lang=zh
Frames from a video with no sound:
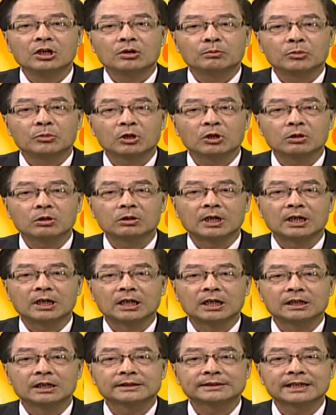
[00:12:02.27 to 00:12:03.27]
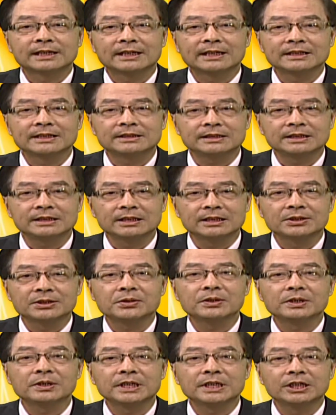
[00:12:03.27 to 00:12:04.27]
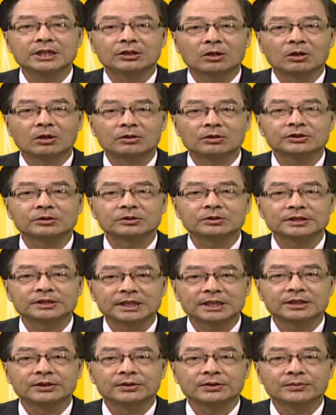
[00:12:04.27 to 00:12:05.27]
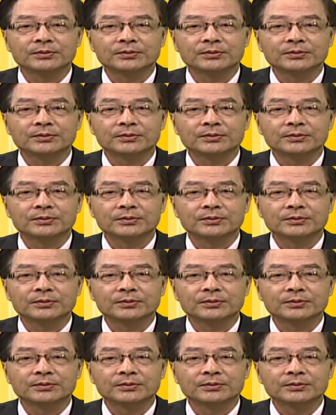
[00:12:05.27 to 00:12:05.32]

不过啊，在兴趣与工作间，